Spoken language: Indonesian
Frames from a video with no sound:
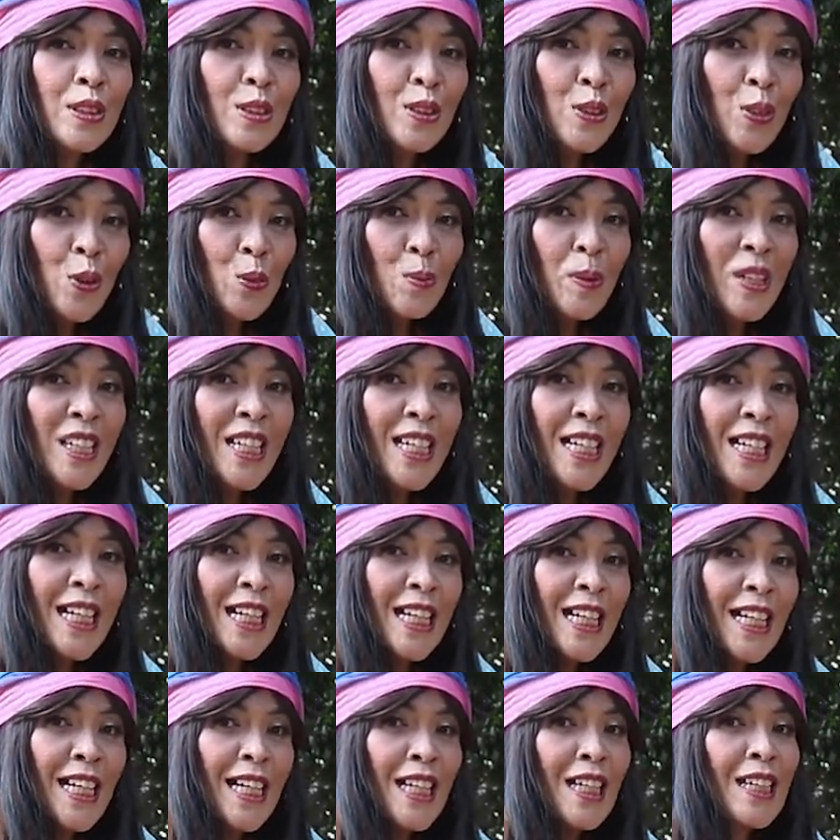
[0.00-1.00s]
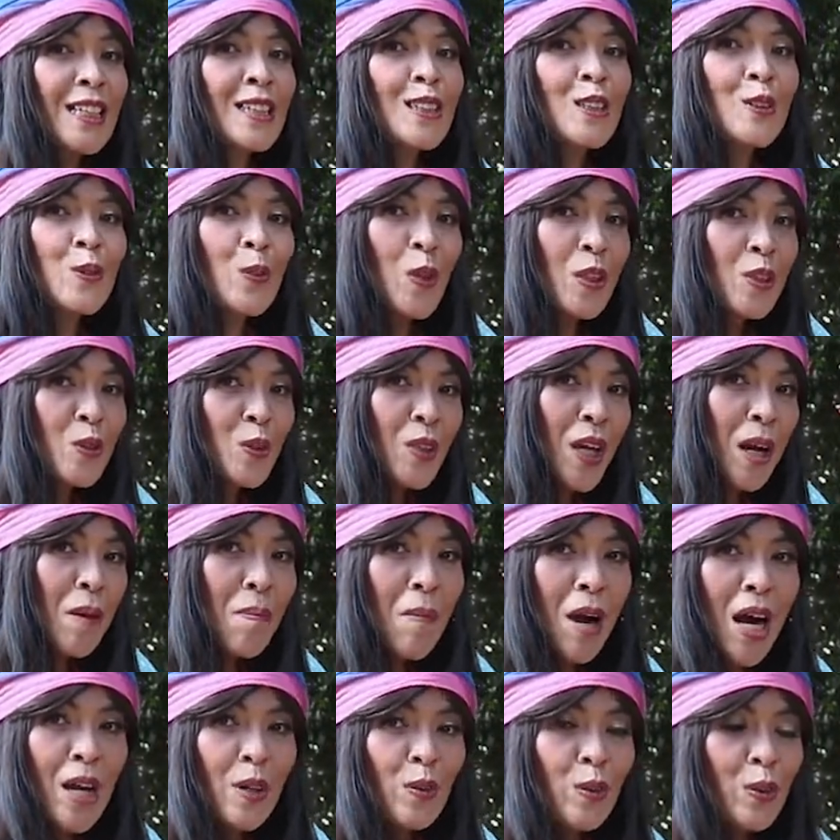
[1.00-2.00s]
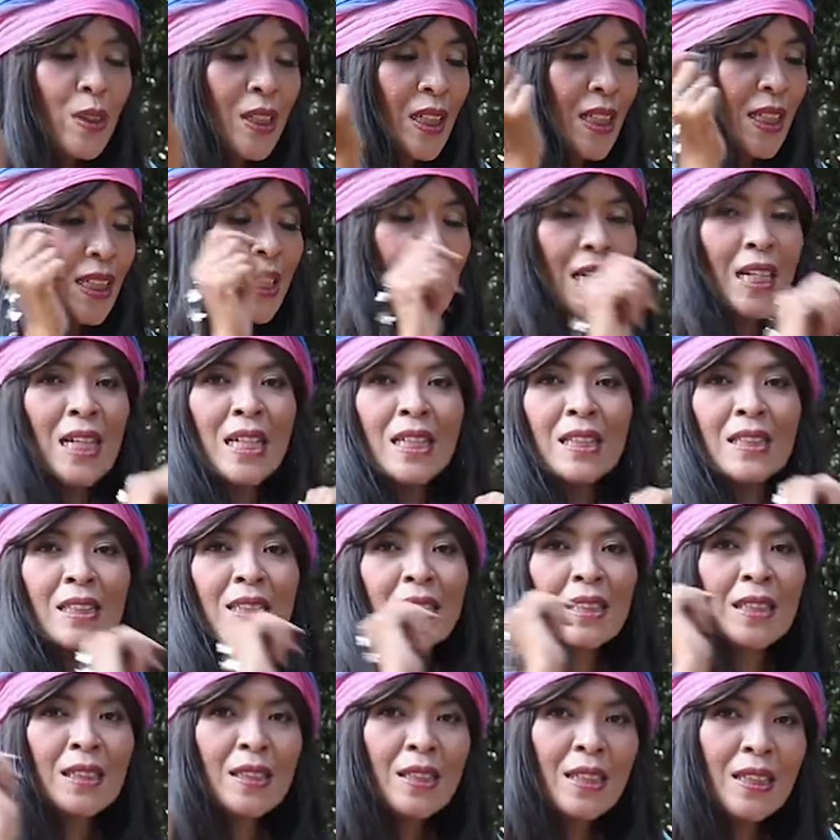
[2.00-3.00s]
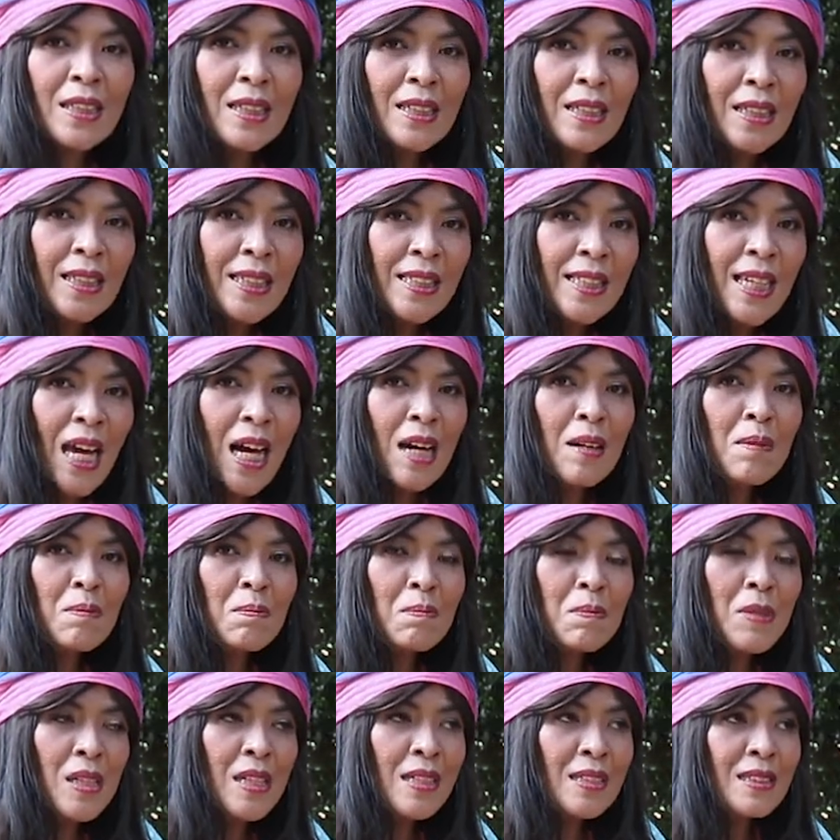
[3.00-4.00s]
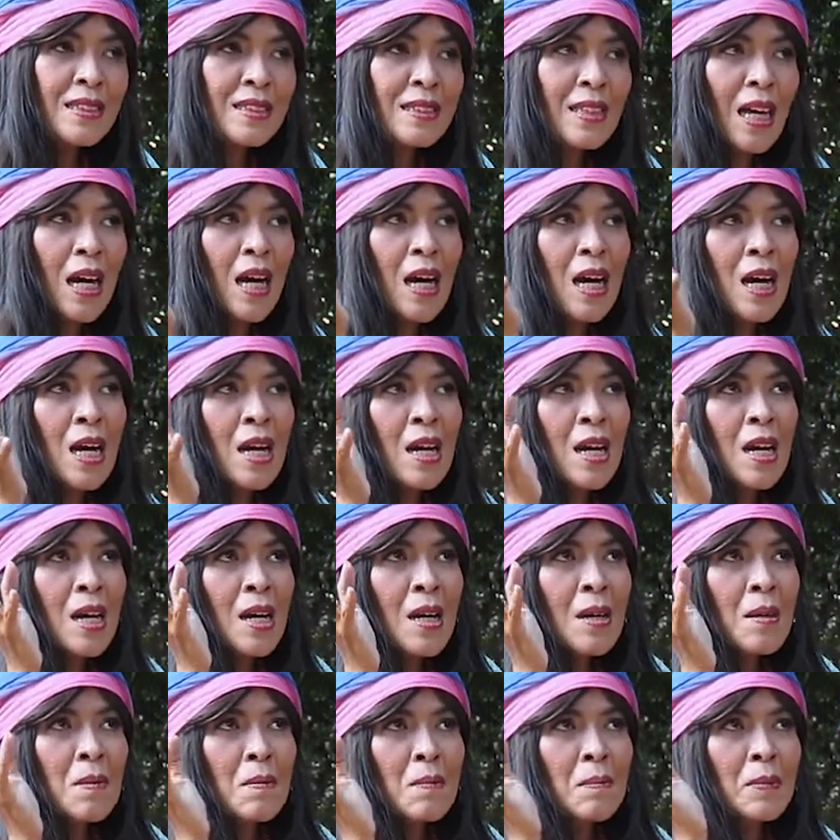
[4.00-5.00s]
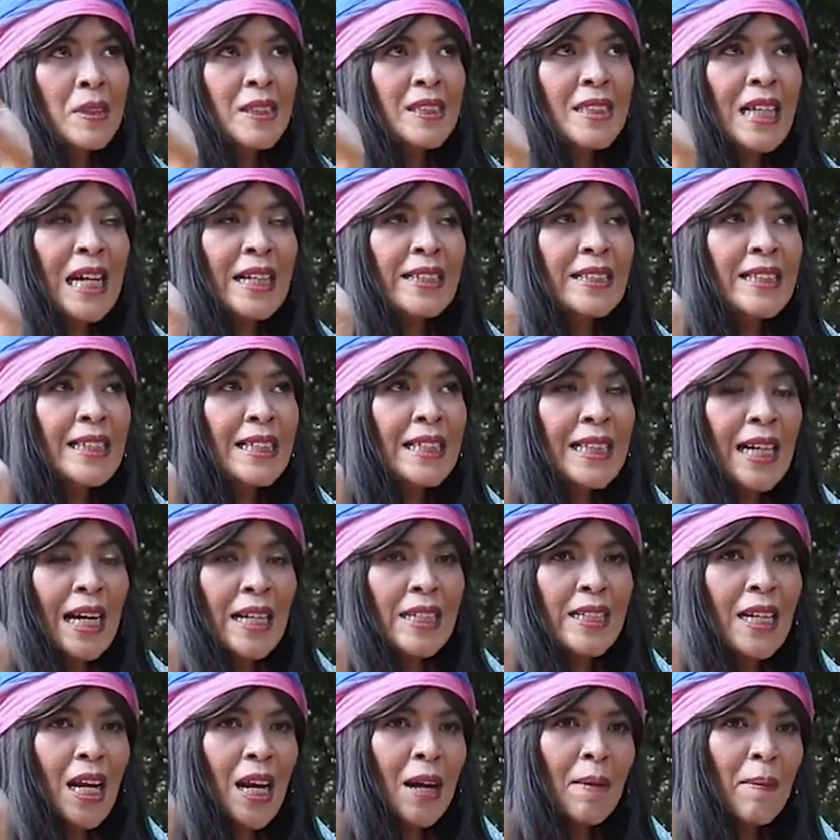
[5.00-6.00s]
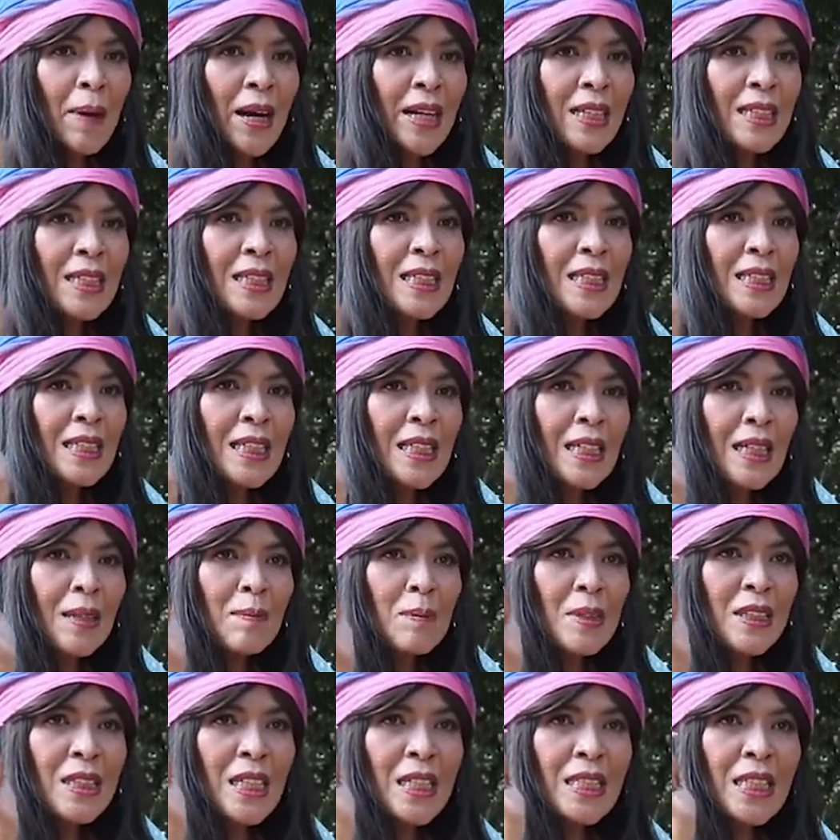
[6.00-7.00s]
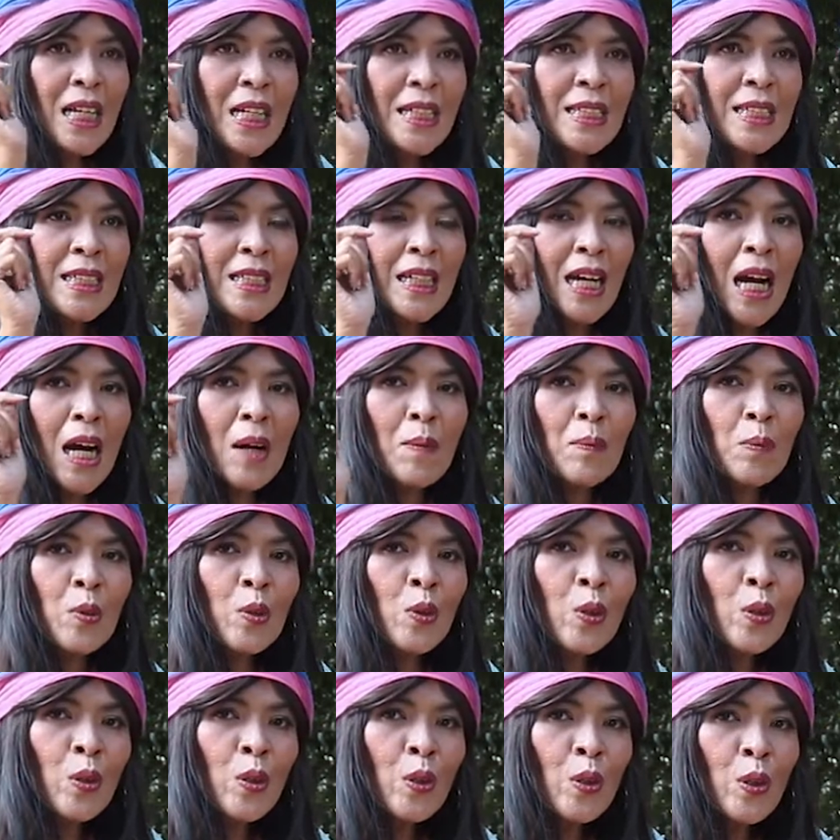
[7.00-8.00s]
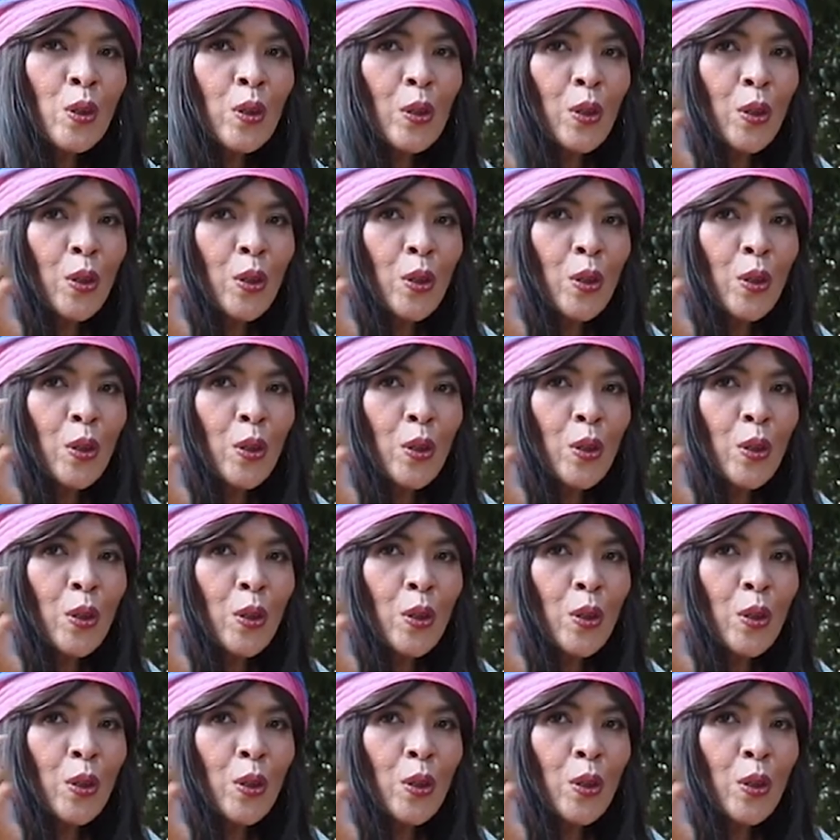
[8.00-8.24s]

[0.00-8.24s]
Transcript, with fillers: new beginning nih, sesuatu yang baru nih yang bisa menjanjikan dalam arti gini bisa jadi kamu